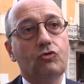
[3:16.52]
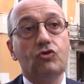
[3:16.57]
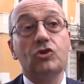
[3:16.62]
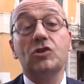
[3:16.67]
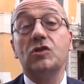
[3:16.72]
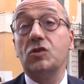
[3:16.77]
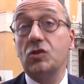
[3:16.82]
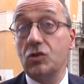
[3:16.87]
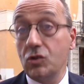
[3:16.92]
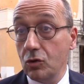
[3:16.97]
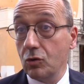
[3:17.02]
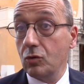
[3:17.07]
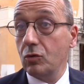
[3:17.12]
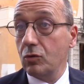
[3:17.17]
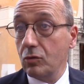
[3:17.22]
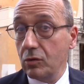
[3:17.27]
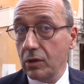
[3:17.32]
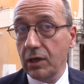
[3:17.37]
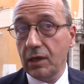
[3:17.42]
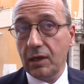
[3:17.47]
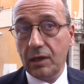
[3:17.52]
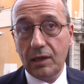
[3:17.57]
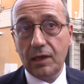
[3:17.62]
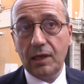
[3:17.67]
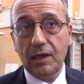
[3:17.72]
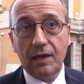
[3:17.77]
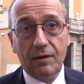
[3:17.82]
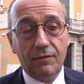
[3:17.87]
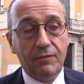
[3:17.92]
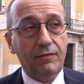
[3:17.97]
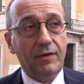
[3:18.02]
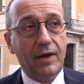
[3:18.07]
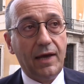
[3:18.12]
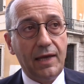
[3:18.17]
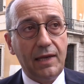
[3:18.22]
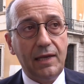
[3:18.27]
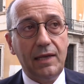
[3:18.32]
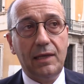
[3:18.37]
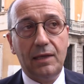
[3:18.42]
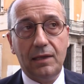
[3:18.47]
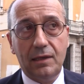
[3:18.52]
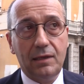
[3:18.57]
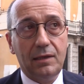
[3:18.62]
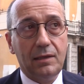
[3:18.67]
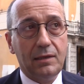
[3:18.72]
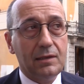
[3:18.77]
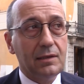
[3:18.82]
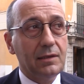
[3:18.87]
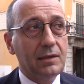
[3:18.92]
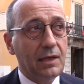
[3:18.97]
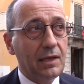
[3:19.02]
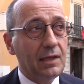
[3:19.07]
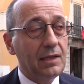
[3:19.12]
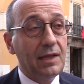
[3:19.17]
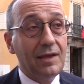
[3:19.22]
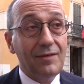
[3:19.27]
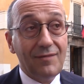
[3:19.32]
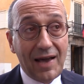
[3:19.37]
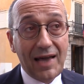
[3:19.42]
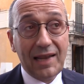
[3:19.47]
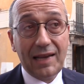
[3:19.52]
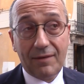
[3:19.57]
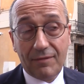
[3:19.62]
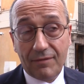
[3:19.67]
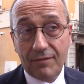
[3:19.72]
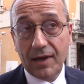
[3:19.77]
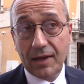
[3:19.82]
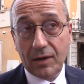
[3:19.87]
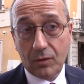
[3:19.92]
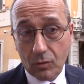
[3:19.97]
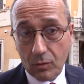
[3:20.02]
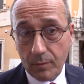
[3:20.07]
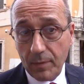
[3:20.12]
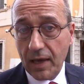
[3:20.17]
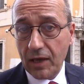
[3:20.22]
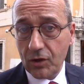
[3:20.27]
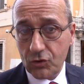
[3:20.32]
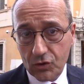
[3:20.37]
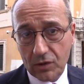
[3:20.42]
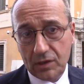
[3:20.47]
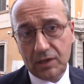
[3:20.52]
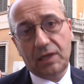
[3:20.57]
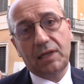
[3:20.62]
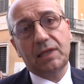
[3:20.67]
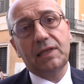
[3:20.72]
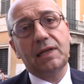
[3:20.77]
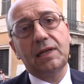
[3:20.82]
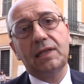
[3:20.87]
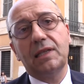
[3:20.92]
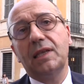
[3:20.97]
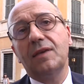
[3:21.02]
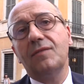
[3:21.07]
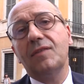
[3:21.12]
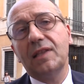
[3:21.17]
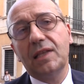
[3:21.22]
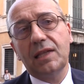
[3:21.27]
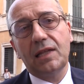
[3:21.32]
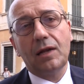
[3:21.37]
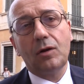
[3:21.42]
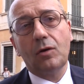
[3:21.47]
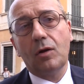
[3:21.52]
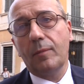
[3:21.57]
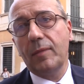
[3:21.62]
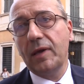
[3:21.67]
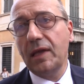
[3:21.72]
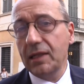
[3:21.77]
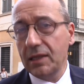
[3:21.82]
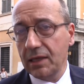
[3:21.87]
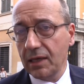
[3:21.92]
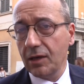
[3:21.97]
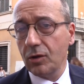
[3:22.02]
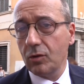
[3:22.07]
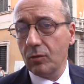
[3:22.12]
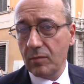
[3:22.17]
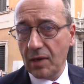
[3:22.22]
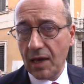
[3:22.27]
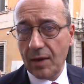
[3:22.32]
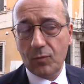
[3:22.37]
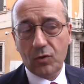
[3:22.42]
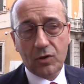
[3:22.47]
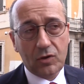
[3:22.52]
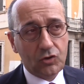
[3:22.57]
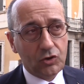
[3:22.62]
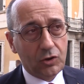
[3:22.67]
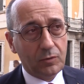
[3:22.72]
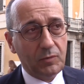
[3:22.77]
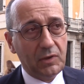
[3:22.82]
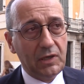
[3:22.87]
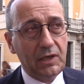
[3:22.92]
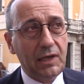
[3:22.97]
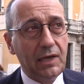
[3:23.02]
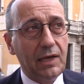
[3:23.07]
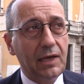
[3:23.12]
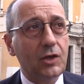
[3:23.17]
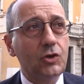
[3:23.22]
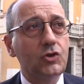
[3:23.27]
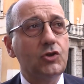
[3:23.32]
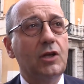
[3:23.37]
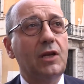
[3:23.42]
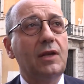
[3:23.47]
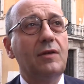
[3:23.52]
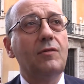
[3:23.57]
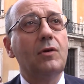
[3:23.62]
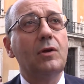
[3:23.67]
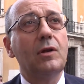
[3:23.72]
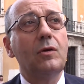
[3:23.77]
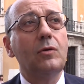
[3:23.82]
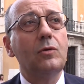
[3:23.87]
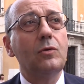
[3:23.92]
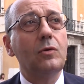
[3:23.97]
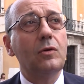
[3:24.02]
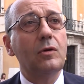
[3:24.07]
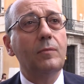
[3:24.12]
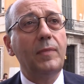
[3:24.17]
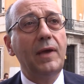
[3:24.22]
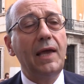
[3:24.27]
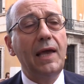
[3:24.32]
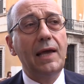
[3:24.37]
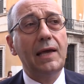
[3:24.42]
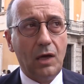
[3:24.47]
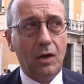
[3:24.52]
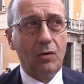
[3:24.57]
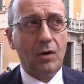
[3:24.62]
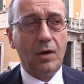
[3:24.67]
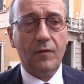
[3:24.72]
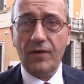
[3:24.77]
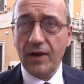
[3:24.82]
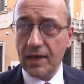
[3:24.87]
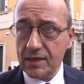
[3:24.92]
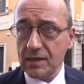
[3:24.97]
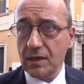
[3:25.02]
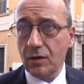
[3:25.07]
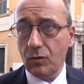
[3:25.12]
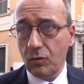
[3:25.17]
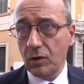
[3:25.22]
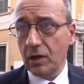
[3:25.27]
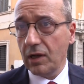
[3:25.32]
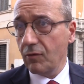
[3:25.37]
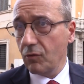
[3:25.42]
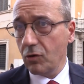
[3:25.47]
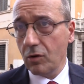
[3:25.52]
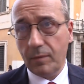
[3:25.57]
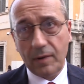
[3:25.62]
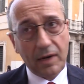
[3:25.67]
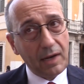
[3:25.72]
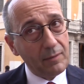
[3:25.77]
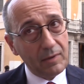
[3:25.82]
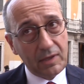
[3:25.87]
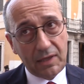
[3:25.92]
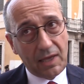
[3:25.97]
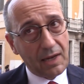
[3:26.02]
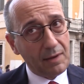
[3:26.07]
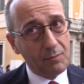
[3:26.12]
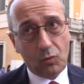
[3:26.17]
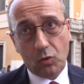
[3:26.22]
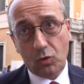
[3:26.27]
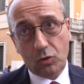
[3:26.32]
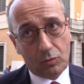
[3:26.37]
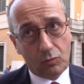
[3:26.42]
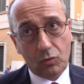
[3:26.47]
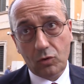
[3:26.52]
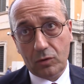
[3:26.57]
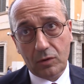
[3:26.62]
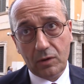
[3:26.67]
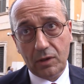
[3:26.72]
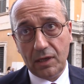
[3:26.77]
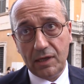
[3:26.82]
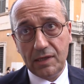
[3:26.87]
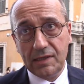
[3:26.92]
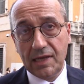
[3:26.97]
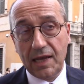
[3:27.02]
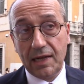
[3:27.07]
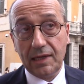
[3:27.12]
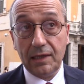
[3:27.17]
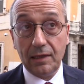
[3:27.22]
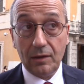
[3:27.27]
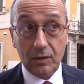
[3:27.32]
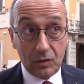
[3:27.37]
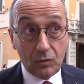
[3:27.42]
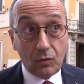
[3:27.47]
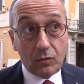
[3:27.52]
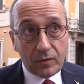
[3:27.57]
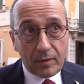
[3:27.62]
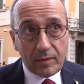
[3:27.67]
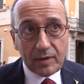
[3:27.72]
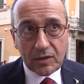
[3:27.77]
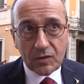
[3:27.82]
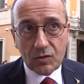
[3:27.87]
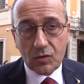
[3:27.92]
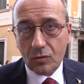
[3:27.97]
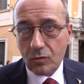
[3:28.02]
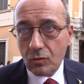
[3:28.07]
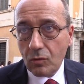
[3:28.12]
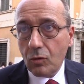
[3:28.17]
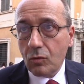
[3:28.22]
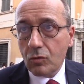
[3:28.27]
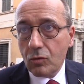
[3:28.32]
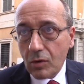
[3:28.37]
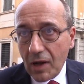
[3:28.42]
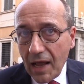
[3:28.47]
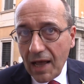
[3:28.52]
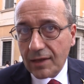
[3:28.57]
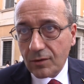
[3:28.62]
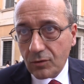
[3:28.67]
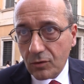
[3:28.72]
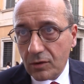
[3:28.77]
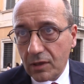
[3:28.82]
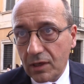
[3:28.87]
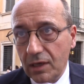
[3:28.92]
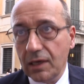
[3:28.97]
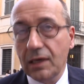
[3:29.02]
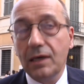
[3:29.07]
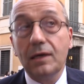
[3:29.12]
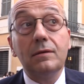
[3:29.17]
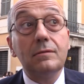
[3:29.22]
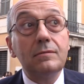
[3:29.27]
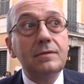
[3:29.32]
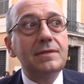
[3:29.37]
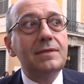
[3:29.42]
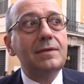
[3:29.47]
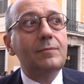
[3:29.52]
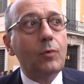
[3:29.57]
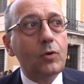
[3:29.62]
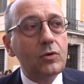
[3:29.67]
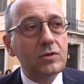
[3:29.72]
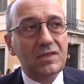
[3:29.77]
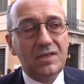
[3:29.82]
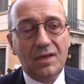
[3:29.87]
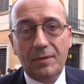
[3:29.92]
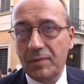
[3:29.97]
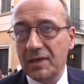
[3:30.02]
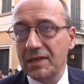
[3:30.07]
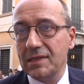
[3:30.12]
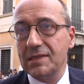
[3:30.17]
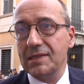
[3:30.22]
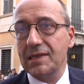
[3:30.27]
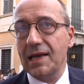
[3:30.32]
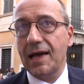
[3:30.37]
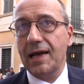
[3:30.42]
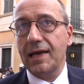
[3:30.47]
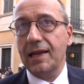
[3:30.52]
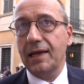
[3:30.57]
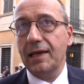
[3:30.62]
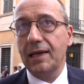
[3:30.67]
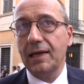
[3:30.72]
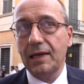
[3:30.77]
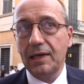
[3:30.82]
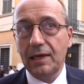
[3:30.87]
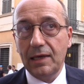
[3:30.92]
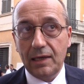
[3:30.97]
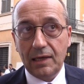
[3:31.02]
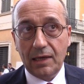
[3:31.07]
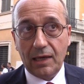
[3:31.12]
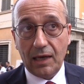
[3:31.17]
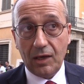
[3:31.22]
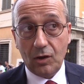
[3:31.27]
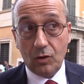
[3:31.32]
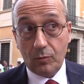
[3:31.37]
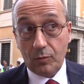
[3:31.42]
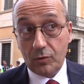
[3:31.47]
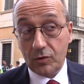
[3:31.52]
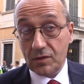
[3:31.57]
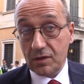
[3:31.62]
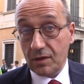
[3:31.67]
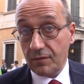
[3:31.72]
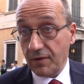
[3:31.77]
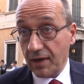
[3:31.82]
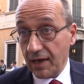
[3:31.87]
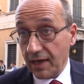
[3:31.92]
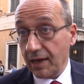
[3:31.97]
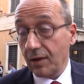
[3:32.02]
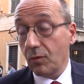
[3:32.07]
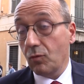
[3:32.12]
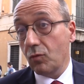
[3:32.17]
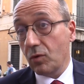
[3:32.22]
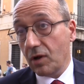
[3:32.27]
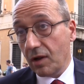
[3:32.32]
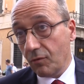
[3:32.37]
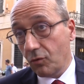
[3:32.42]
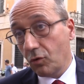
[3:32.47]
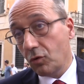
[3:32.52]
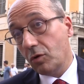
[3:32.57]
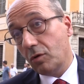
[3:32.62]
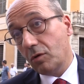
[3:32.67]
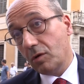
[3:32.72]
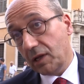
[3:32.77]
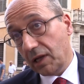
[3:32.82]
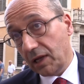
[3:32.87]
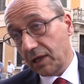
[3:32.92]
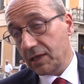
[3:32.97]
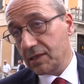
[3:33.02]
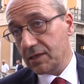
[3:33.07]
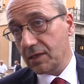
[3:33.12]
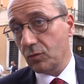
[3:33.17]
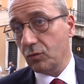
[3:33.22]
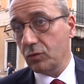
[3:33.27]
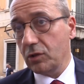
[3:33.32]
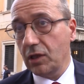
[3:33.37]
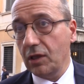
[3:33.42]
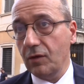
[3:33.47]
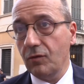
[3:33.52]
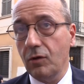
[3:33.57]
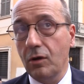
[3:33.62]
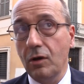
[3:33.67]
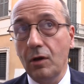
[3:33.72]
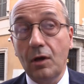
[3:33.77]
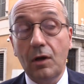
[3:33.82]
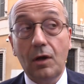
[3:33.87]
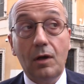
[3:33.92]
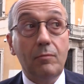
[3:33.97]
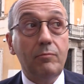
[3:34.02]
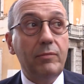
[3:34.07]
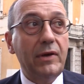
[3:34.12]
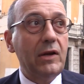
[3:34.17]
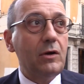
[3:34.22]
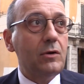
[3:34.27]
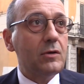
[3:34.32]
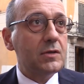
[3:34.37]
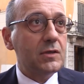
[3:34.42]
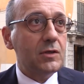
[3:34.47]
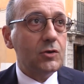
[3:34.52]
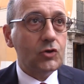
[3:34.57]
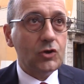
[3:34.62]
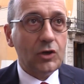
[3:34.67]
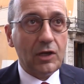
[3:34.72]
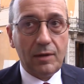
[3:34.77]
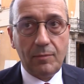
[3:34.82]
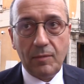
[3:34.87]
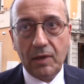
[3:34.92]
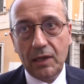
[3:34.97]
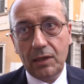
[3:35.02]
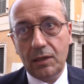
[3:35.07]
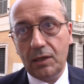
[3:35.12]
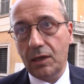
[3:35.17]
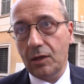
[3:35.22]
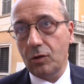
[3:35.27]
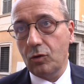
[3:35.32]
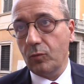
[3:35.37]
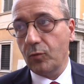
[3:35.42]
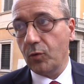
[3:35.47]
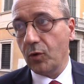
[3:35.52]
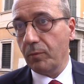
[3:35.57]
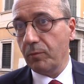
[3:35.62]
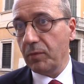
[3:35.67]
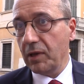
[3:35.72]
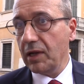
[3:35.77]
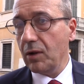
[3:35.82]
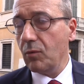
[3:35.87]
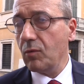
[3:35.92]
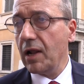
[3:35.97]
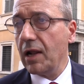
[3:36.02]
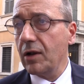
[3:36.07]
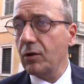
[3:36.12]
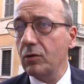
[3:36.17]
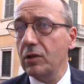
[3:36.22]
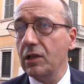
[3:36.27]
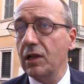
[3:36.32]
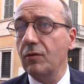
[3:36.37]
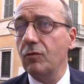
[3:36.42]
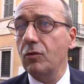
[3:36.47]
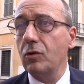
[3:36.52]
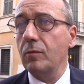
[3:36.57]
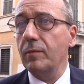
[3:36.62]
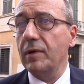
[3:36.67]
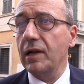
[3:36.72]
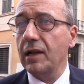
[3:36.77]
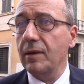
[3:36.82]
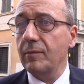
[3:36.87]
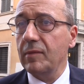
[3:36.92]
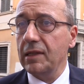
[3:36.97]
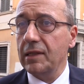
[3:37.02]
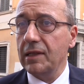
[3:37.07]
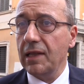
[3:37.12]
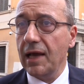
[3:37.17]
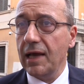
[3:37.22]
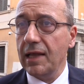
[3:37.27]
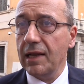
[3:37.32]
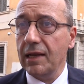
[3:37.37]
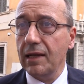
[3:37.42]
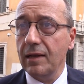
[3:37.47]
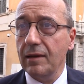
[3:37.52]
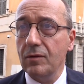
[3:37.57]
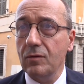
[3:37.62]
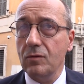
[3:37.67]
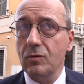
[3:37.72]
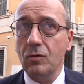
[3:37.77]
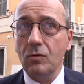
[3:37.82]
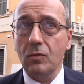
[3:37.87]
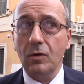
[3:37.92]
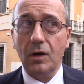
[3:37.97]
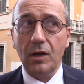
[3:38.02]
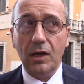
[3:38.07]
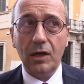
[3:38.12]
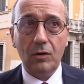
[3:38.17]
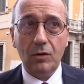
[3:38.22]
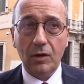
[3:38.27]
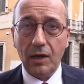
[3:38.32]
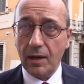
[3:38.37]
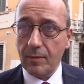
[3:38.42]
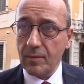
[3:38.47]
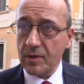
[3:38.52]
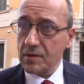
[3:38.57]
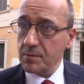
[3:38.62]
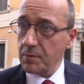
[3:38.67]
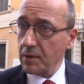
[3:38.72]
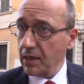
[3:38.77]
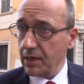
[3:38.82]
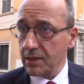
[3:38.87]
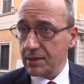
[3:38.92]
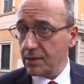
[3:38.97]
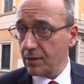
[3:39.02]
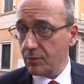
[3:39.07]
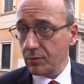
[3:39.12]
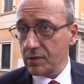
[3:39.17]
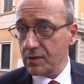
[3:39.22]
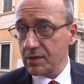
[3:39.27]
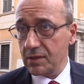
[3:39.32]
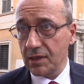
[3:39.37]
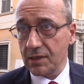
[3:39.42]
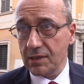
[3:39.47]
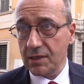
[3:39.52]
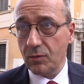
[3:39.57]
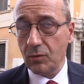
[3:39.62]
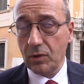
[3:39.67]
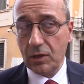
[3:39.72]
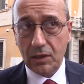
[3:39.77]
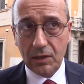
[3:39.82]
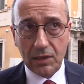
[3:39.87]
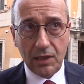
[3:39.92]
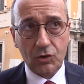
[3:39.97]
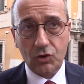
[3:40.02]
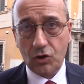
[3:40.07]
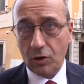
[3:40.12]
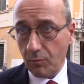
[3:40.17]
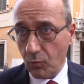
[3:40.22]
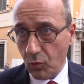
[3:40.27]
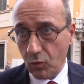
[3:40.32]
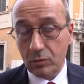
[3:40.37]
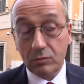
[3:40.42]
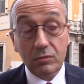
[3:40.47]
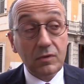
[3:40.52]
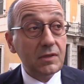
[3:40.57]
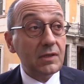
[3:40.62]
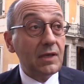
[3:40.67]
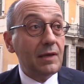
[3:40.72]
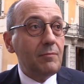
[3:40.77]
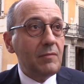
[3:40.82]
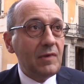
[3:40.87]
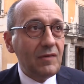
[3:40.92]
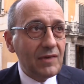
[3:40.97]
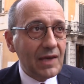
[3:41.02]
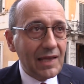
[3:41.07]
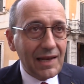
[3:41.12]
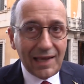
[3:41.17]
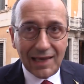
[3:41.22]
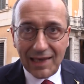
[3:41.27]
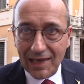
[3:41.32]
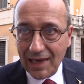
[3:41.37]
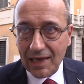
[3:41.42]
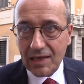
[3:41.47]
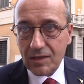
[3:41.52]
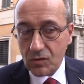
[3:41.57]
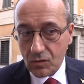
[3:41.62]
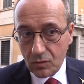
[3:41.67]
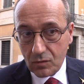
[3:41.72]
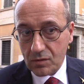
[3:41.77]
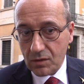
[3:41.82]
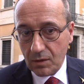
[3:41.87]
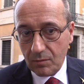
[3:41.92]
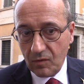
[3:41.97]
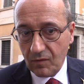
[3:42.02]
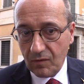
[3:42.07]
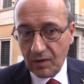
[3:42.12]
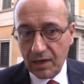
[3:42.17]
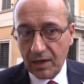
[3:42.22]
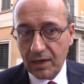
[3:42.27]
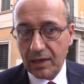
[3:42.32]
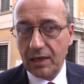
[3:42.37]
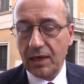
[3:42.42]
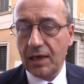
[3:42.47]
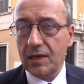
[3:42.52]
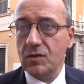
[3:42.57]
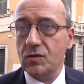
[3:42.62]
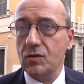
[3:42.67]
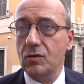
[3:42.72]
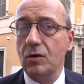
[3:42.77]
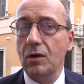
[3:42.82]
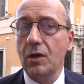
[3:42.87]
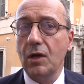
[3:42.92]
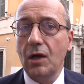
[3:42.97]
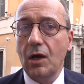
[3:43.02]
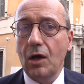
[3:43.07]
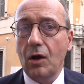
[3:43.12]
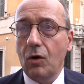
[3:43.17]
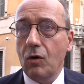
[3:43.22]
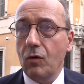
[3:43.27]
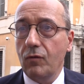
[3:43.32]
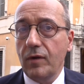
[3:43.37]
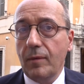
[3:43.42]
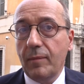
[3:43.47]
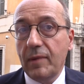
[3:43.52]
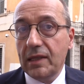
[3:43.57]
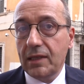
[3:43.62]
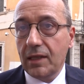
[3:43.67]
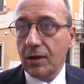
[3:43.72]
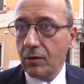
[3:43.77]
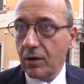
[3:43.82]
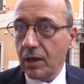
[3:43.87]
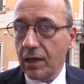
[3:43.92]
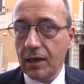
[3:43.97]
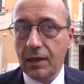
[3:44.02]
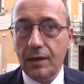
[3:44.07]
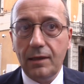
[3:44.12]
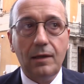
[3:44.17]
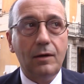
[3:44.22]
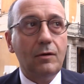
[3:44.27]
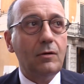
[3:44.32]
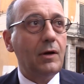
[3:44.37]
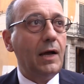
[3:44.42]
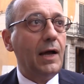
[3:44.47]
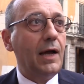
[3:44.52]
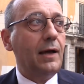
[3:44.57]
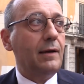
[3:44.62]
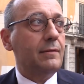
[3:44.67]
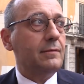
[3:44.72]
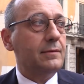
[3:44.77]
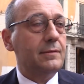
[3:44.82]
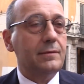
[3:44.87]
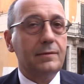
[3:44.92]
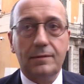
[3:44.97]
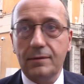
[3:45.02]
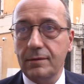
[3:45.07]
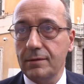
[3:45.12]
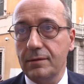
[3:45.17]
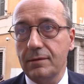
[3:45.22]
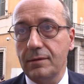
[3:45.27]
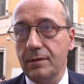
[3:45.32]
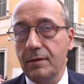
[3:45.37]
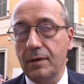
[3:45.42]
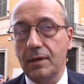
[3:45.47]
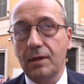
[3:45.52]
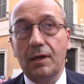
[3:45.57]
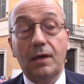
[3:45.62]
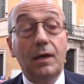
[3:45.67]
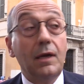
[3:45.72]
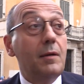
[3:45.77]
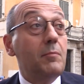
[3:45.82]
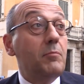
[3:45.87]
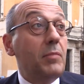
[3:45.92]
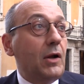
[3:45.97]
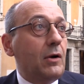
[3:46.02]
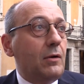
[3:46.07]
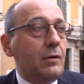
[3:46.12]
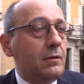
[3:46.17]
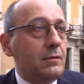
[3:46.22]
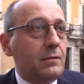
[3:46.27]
gestione degli affari, dei, dei, vari affari europei, cioè delle direttive e dei regolamenti che dobbiamo recepire che ci arrivano dall'Unione Europea. È una fase in cui il lavoro parlamentare è molto molto interessante. Io ovviamente sono onorato che si possa pensare che io possa fare un lavoro nell'esecutivo, però sinceramente dopo appena un anno di lavoro parlamentare non credo che la mia esperienza qui sia esaurita, cioè, se mi viene chiesto, se mi verrà verrà chiesto, ovviamente non è che dirò ah, eh, però...